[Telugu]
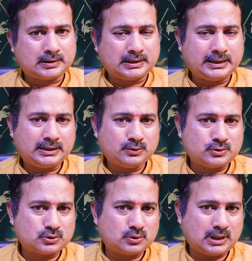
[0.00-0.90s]

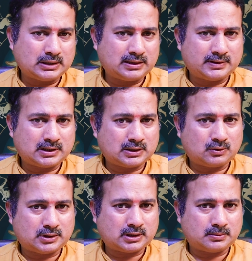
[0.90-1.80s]
రిలేటివ్స్ కూడా అదే విధంగా
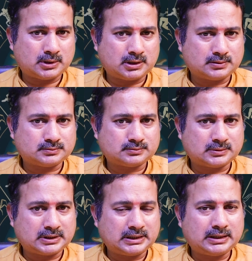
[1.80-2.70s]
ఉంటారన్నమాట
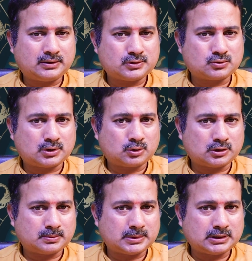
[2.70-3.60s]
రిలేటివ్స్ కూడా
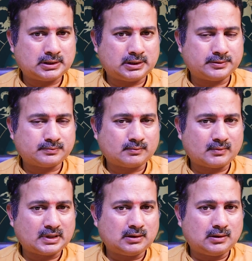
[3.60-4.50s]
కొంతమంది
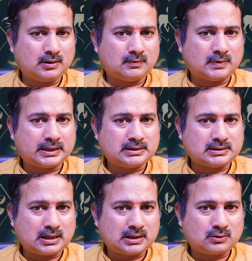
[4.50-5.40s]
వారికి
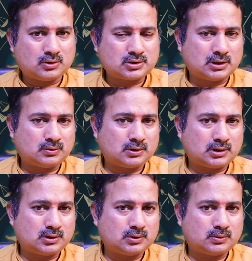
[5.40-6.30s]
చాలా క్లోజ్గా
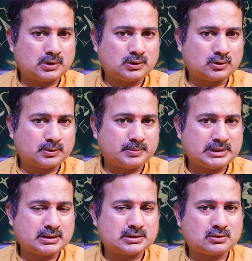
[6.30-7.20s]
ఉంటారు వాళ్ళ యొక్క
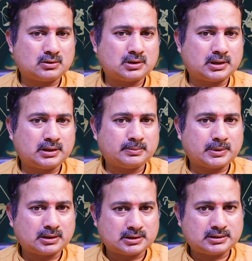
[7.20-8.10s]
బిజినెస్లో కానీ
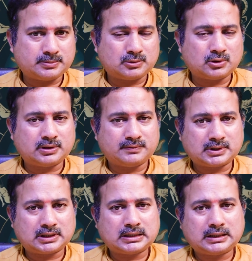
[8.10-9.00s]
పార్ట్నర్షిప్లో
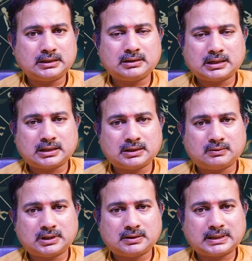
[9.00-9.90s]
ఇవ్వటం కానీ లేకుండా
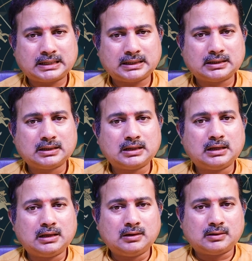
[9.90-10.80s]
ఉంటే వారిని
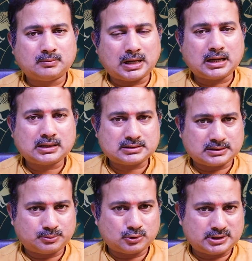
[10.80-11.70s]
బాగా
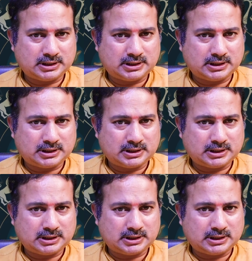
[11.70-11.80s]
సపోర్ట్